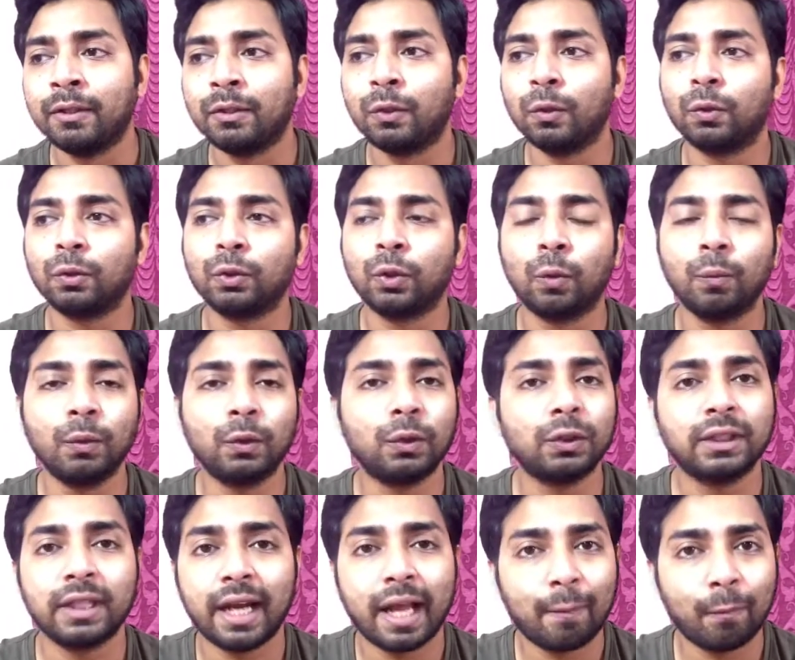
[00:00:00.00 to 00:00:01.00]
তো সৌমিত
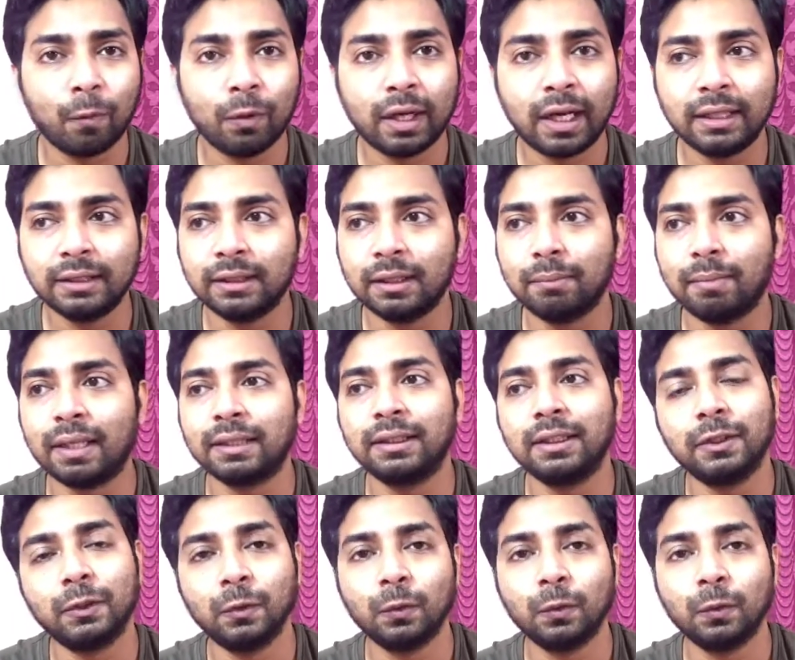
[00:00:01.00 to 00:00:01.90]
স্যার এমন না যে মাসের